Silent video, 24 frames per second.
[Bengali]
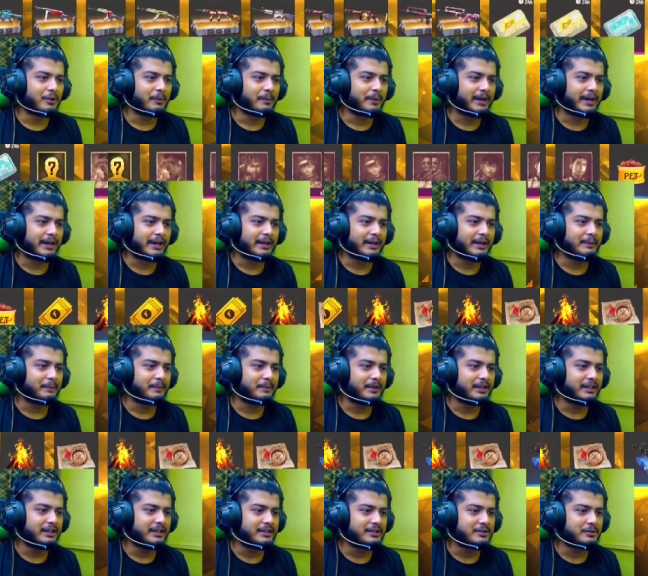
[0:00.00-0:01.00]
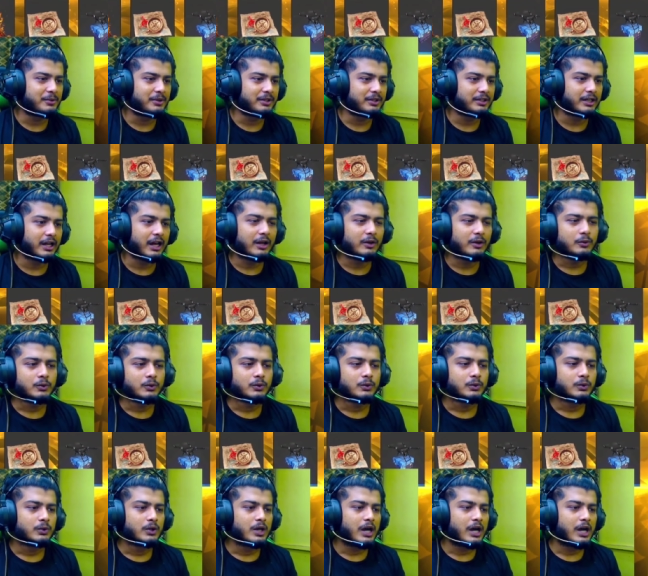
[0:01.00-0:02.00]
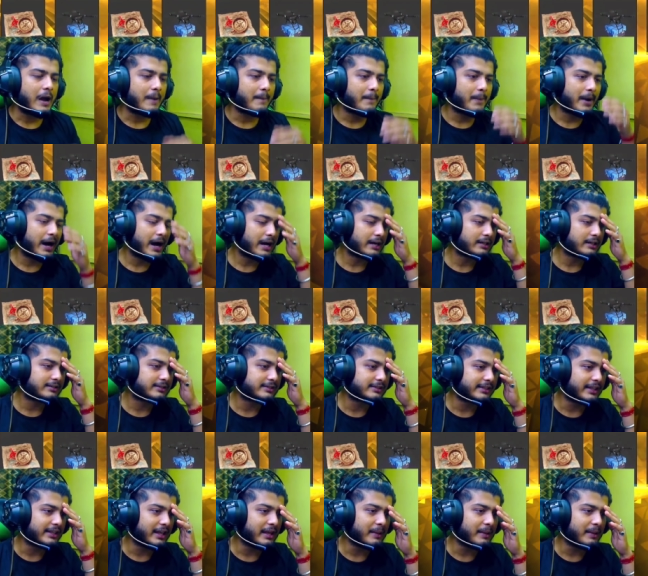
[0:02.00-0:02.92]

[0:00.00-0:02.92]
ভাই প্লিজ দু হাজারটা আবার সেম